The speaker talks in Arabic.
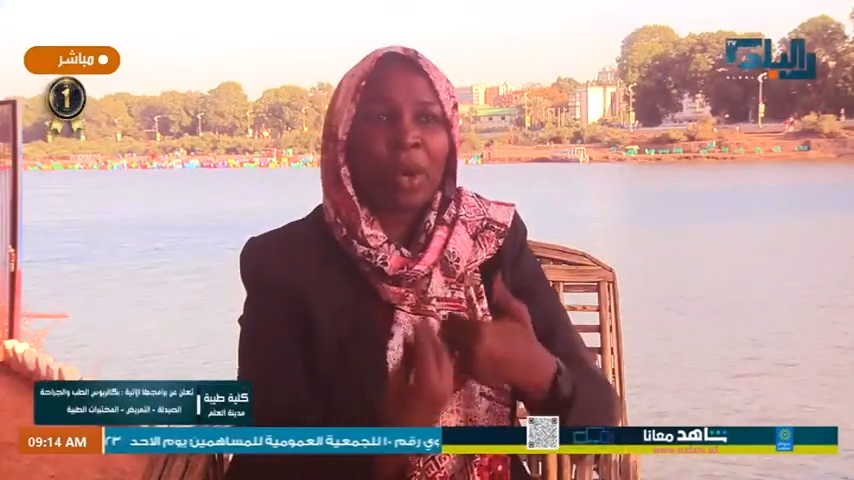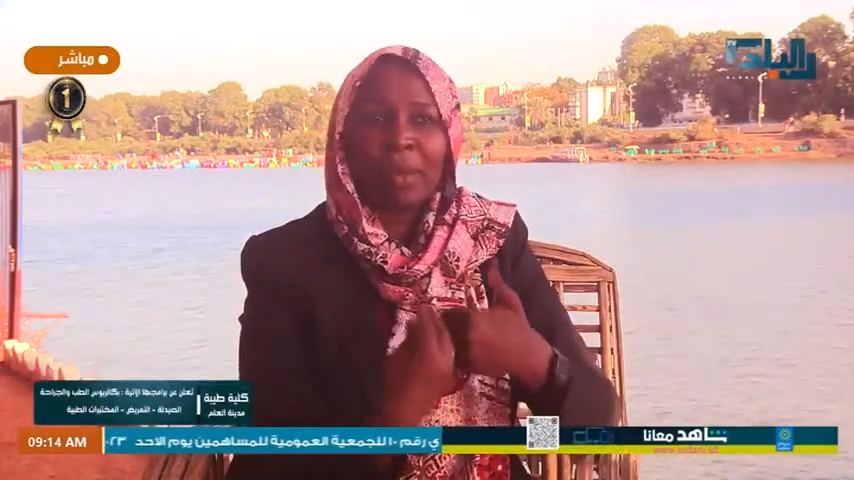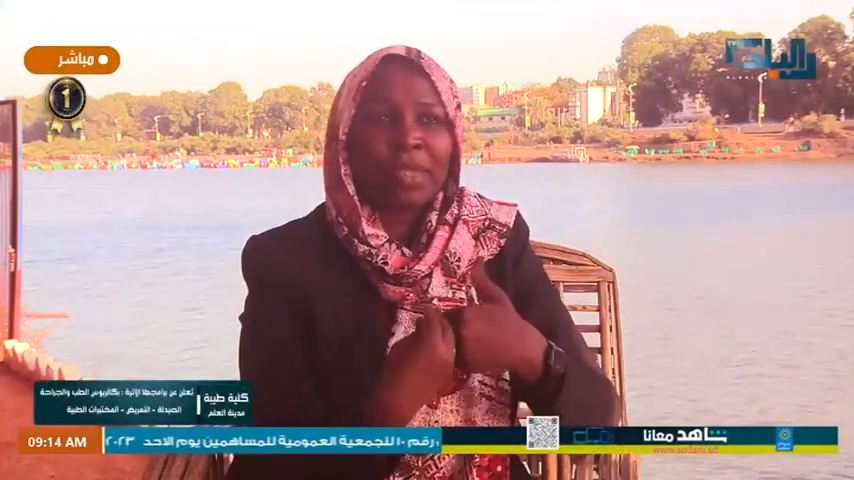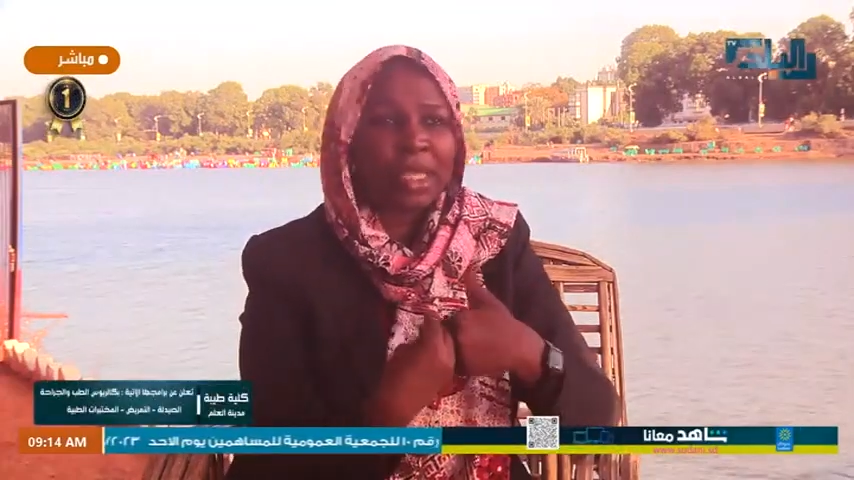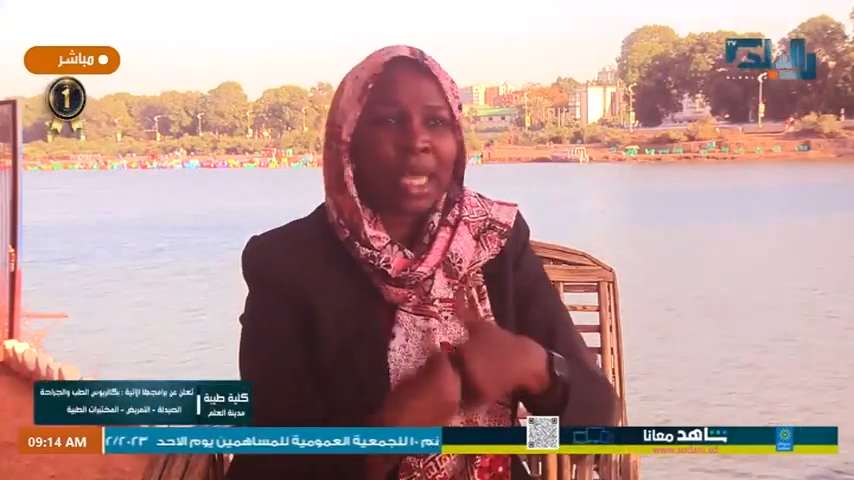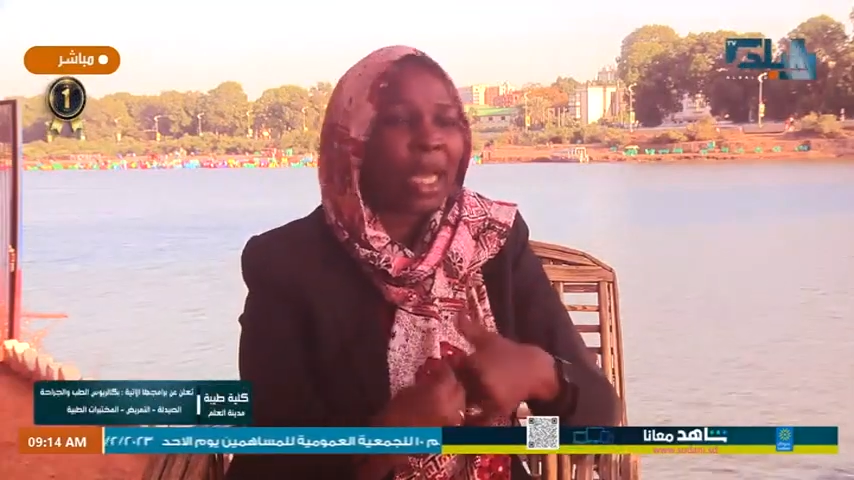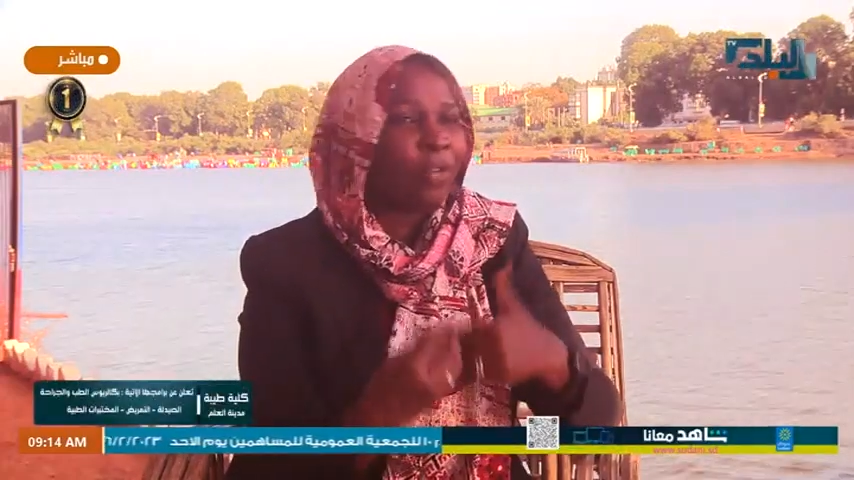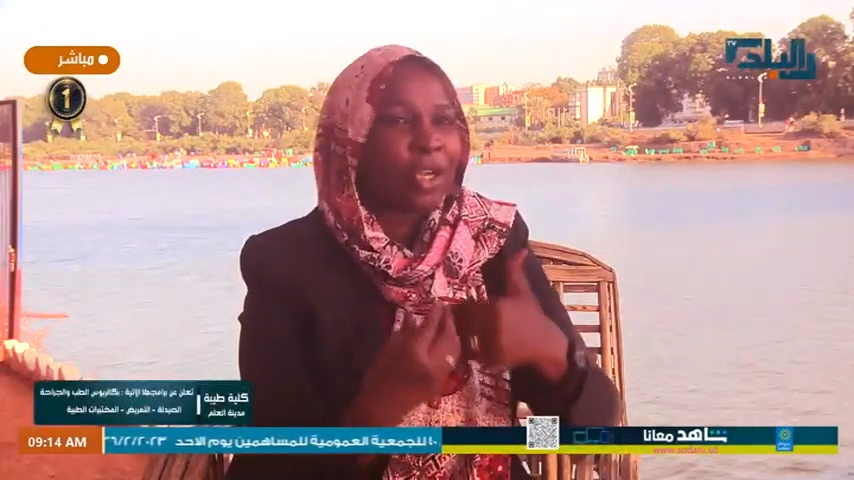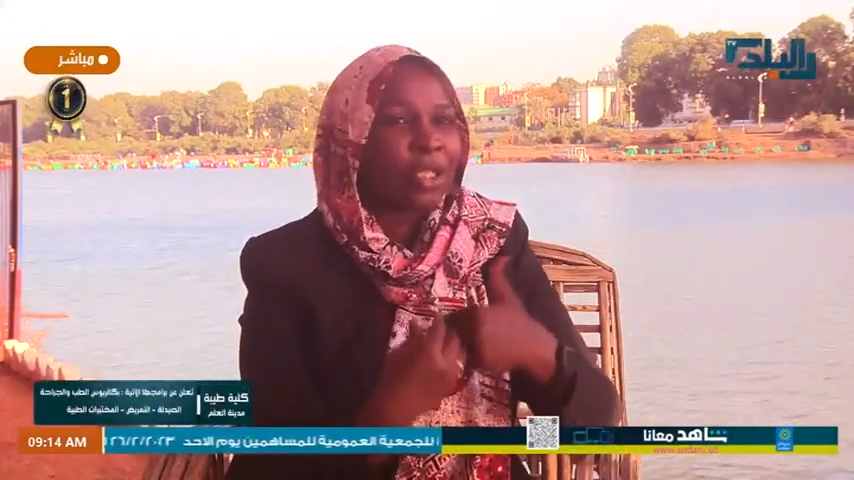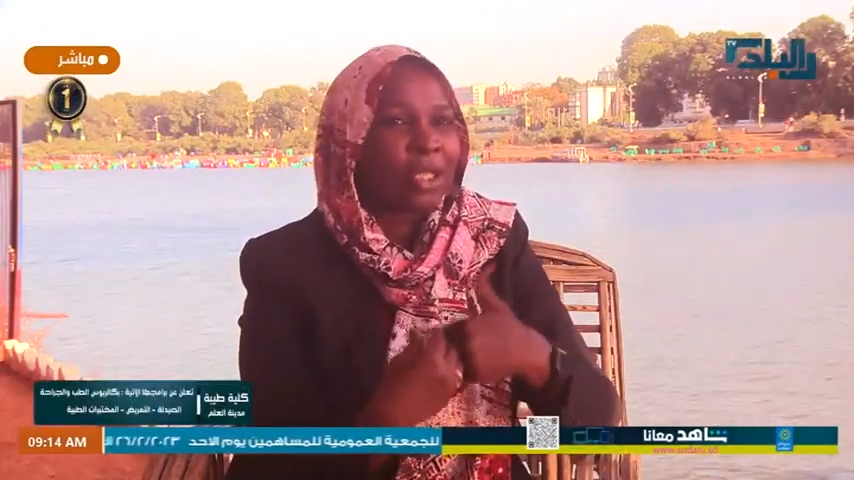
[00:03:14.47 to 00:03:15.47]

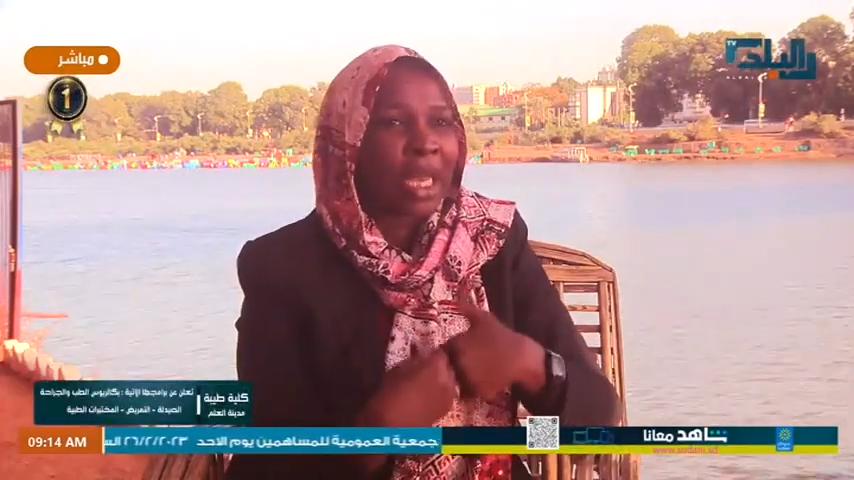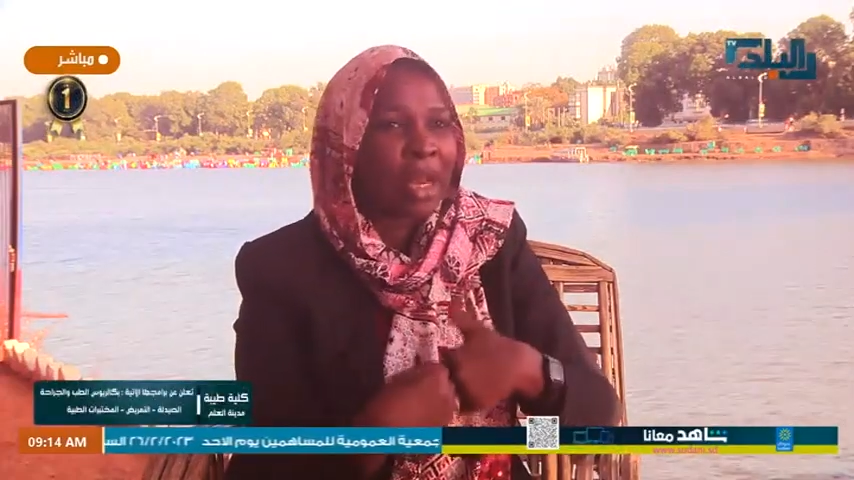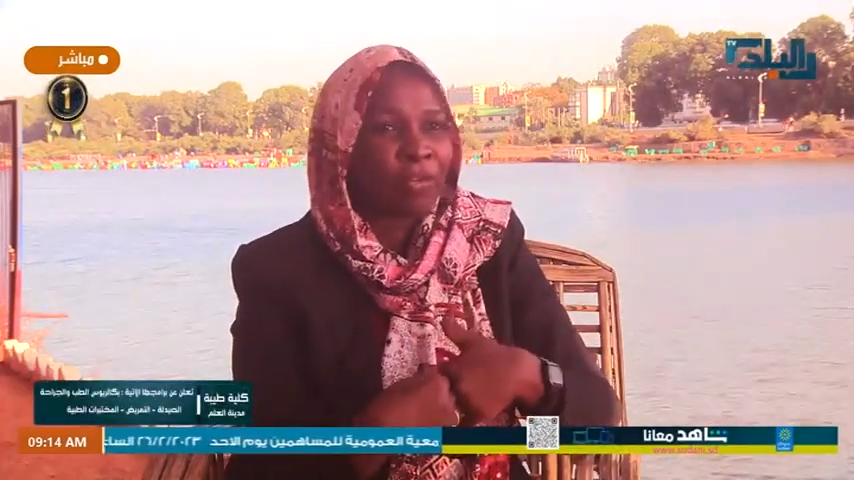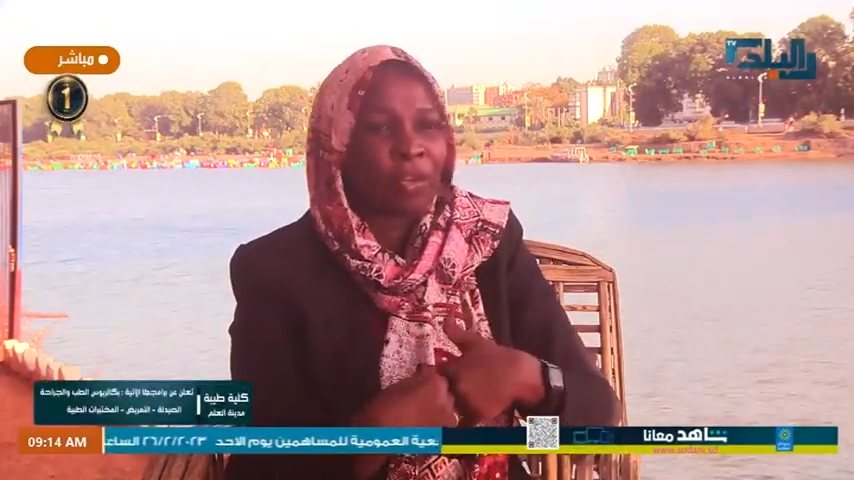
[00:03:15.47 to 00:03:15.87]
5000 10000